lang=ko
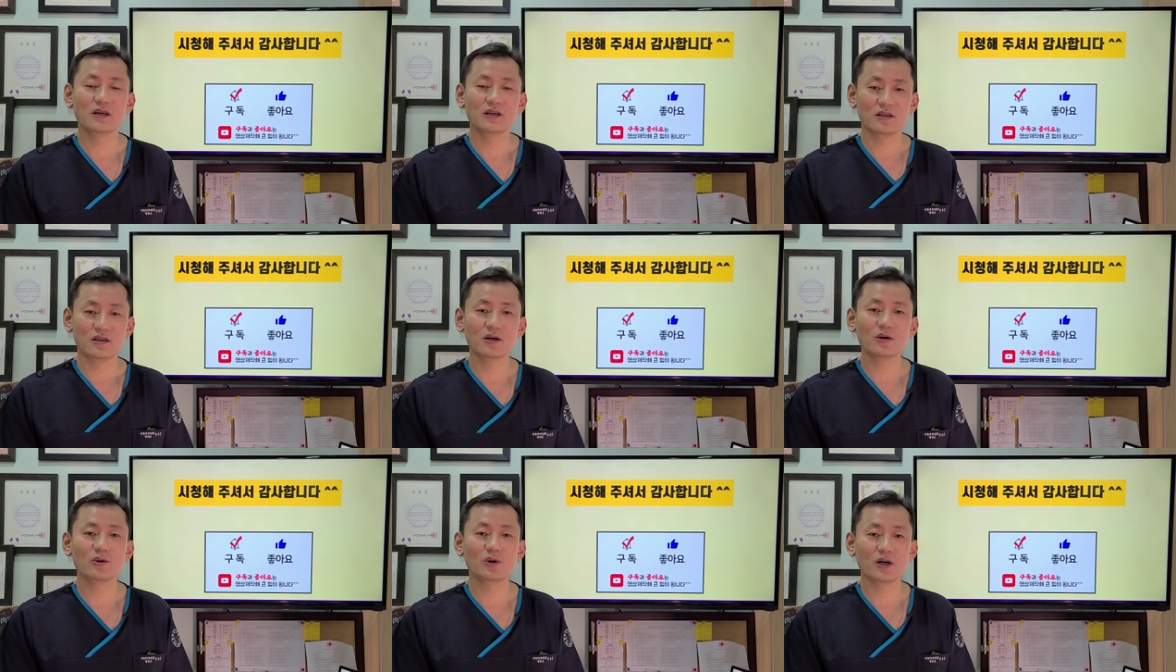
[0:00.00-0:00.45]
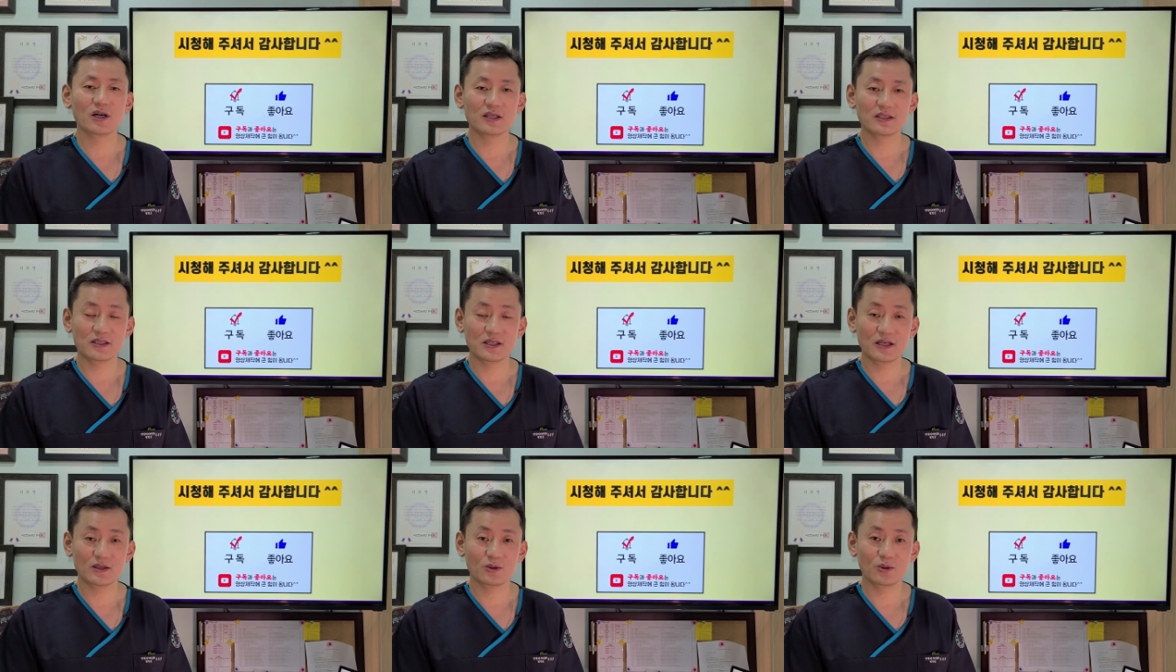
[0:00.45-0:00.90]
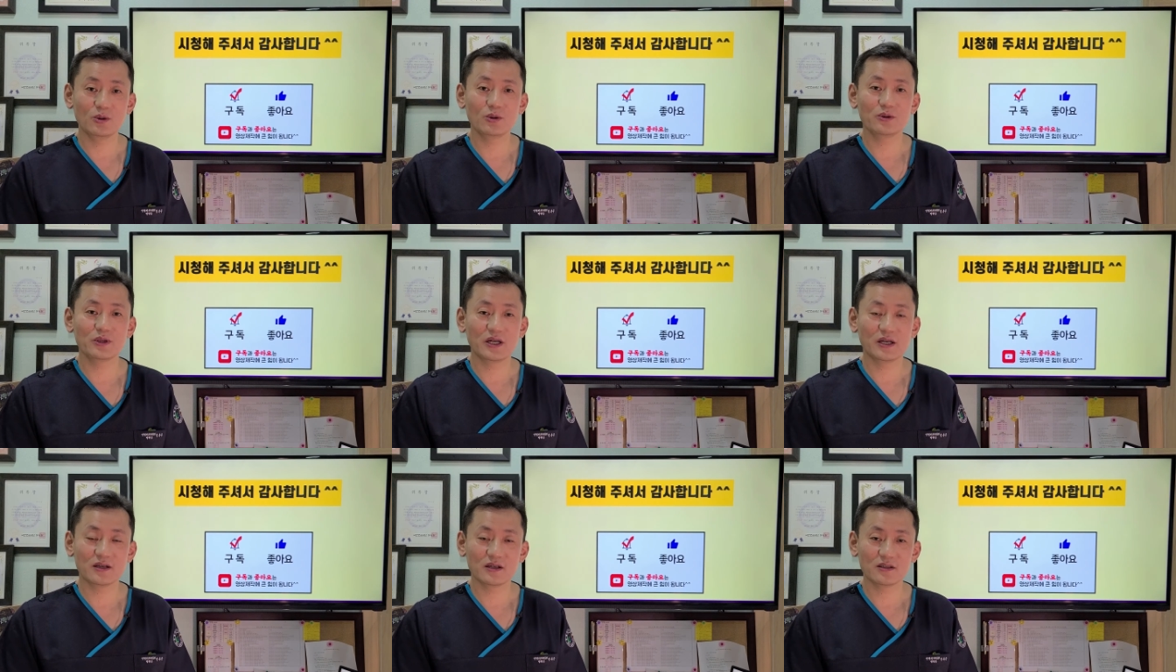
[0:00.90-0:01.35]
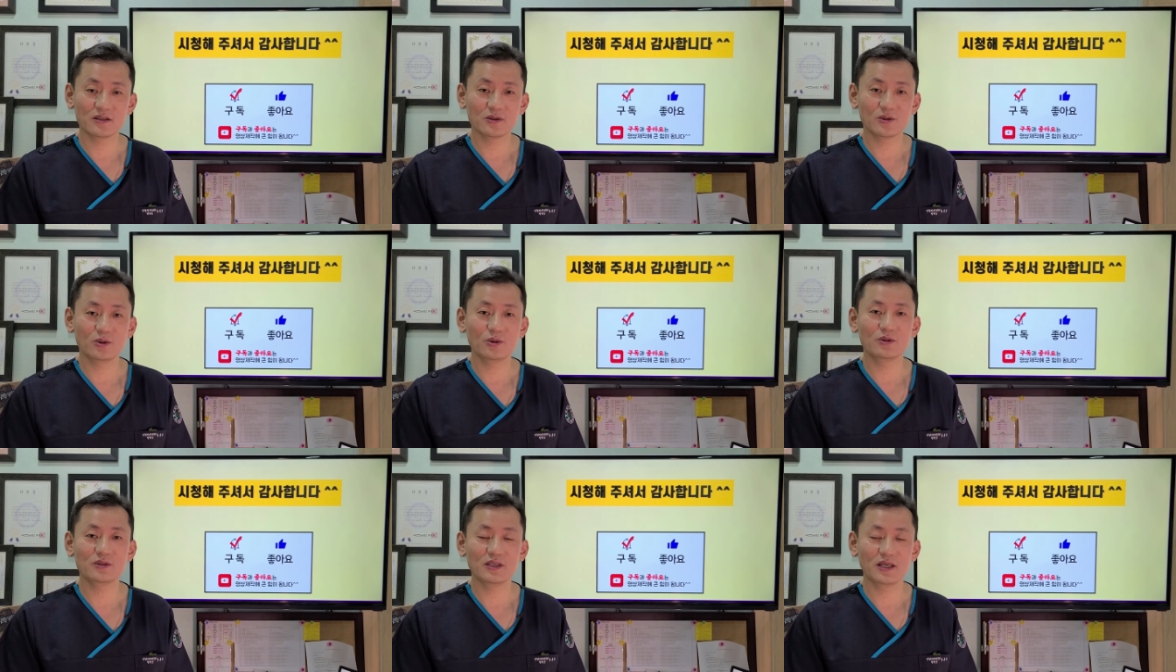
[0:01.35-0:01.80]
경과 관찰해도 될
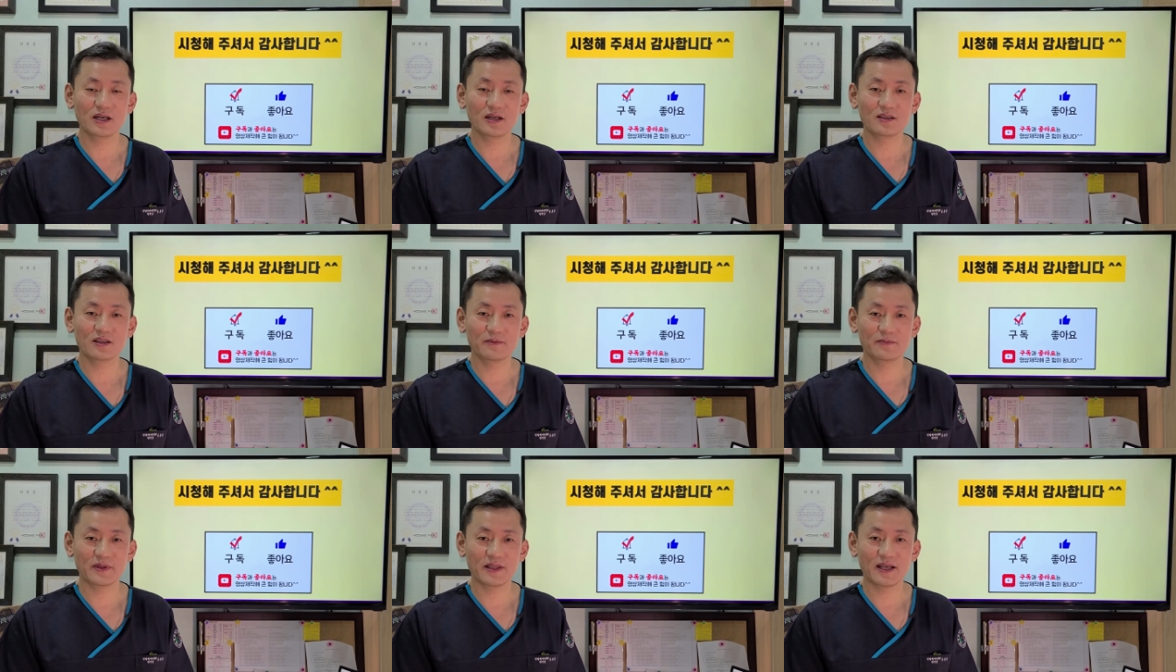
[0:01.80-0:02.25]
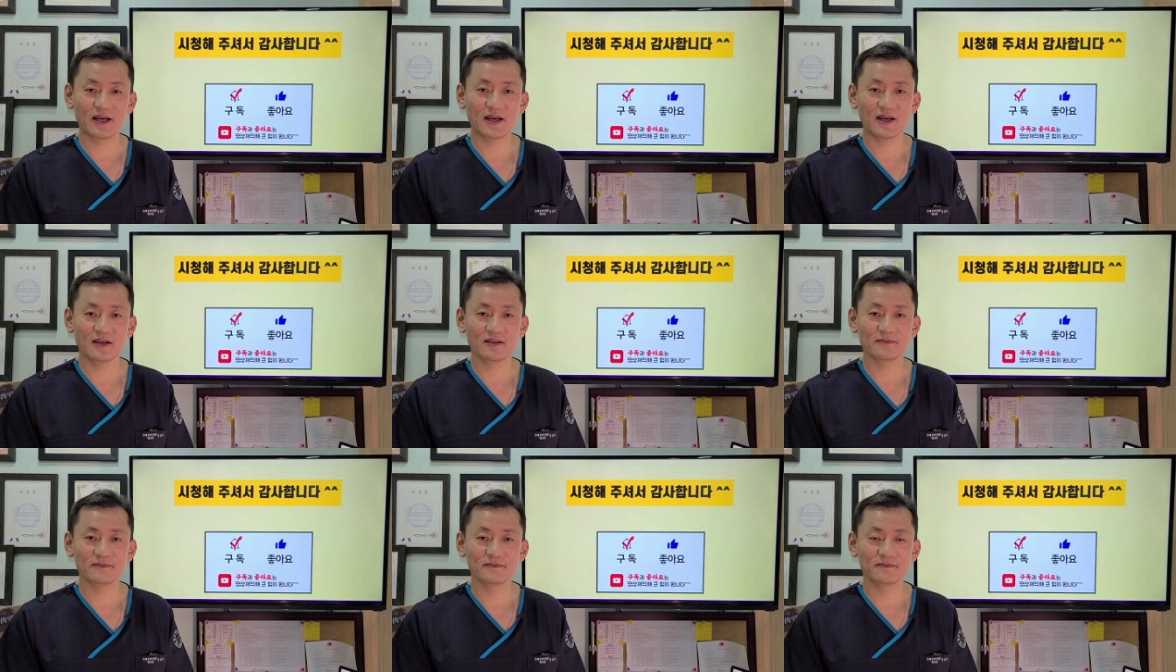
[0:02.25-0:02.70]
것으로 생각됩니다.